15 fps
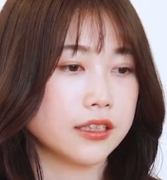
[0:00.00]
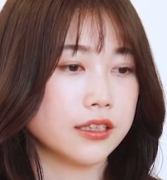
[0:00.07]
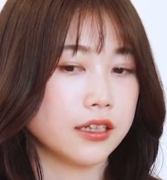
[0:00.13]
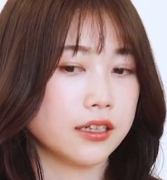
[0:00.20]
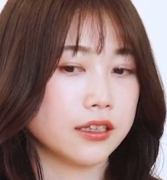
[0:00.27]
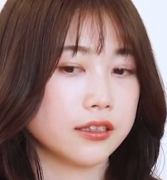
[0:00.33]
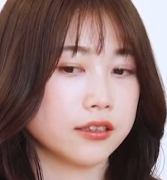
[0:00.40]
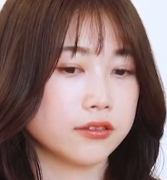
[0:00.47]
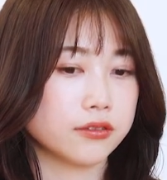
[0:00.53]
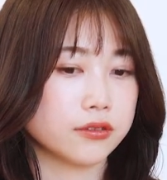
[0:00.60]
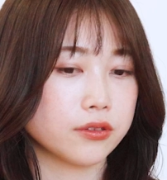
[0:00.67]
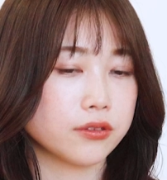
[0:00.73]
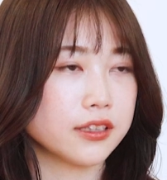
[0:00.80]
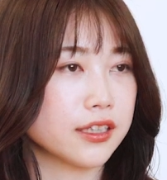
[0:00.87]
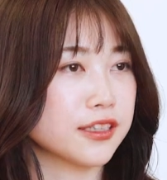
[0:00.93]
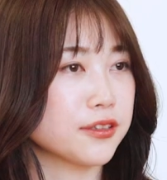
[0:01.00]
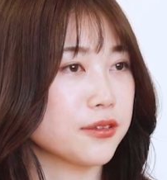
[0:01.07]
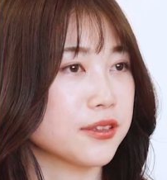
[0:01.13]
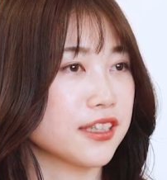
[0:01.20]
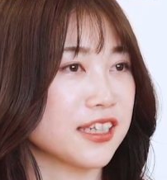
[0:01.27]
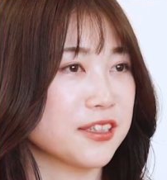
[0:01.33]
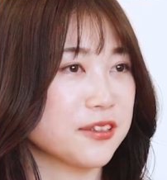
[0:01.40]
あのどんな人を
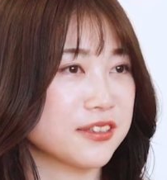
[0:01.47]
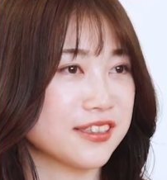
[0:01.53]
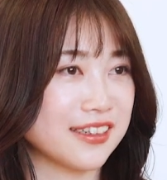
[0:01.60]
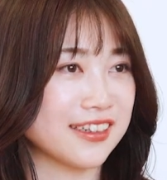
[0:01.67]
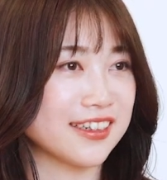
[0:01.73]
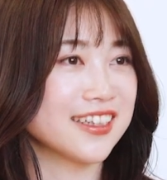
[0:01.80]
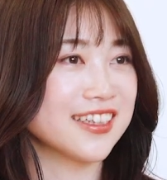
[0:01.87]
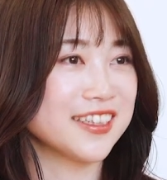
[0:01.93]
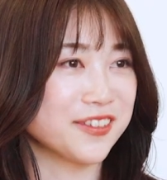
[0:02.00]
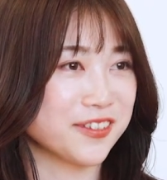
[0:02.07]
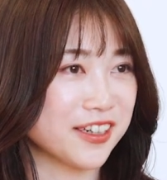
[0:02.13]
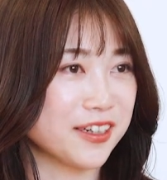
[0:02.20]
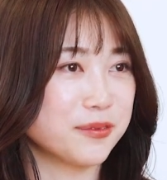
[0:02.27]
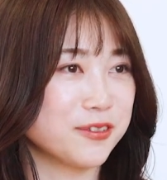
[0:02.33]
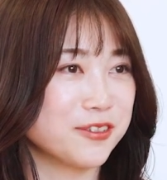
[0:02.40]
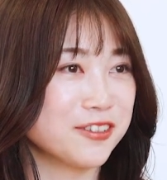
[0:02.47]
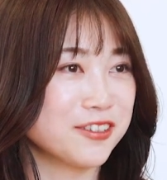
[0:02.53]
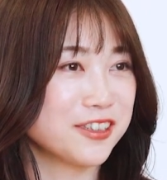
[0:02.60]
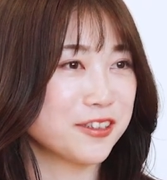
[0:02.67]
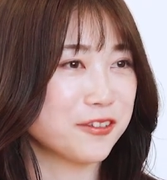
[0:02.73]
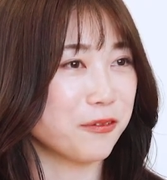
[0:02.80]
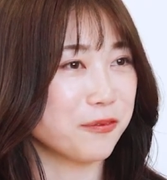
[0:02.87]
採用したらいいのかも
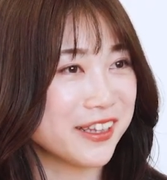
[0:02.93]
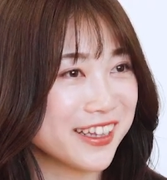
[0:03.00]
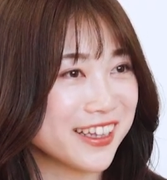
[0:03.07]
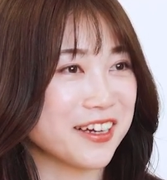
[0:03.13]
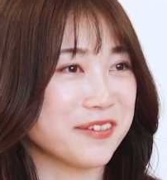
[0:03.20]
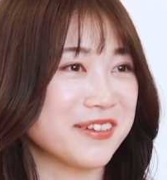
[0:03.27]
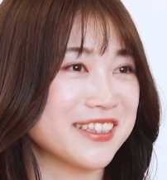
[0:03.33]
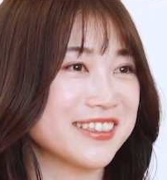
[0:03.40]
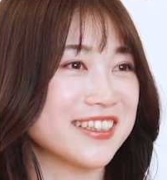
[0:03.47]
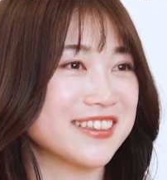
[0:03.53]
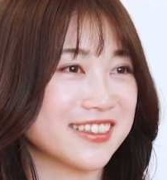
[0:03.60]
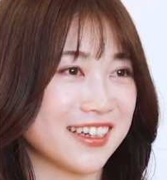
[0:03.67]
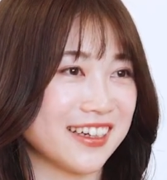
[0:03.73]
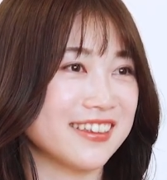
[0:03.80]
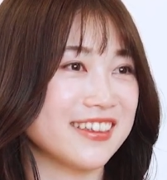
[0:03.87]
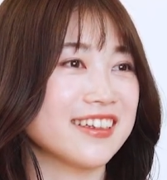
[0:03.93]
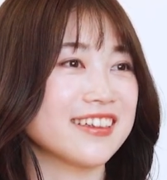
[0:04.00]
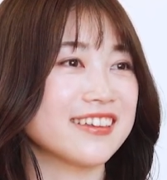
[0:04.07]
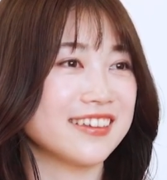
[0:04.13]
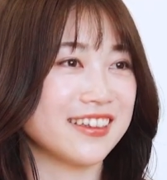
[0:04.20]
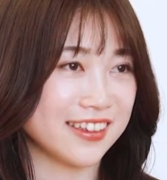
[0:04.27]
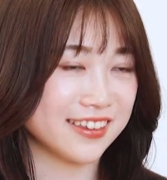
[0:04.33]
こうみんなが面接官になっ
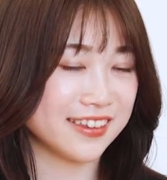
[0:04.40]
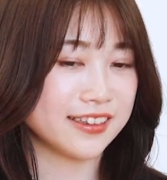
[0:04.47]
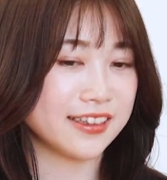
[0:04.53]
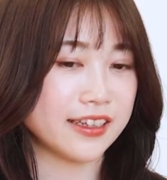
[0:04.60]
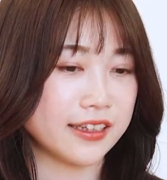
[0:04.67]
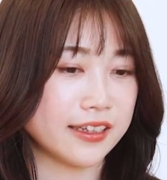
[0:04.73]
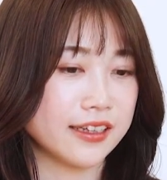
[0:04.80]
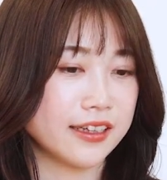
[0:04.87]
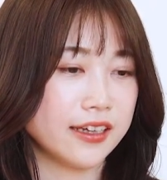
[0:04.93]
ていって